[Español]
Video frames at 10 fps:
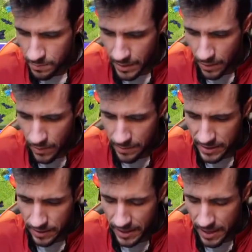Pero
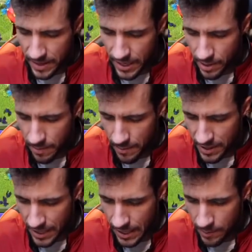igualmente me da a mí que no vamos
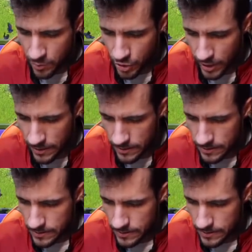a llegar a mucho, ¿eh?